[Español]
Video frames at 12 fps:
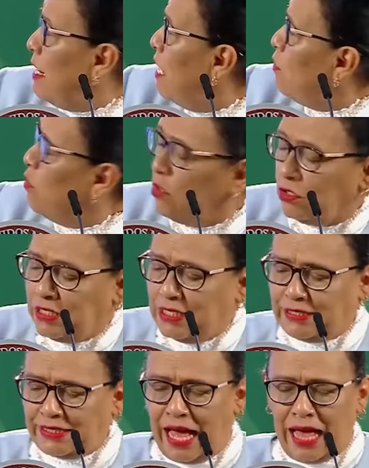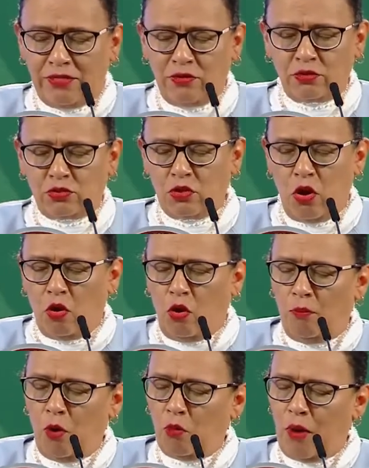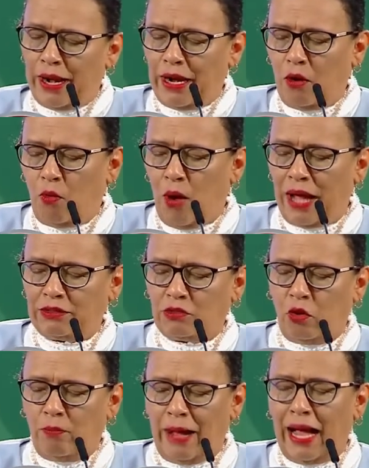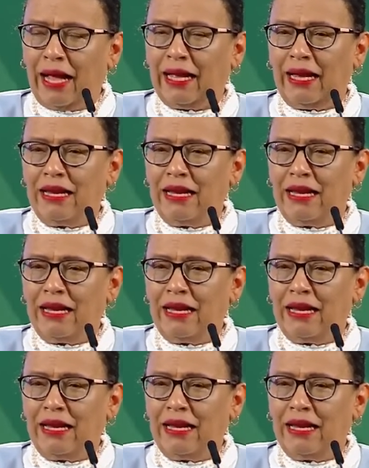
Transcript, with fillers: en algunos estados como Guanajuato, Baja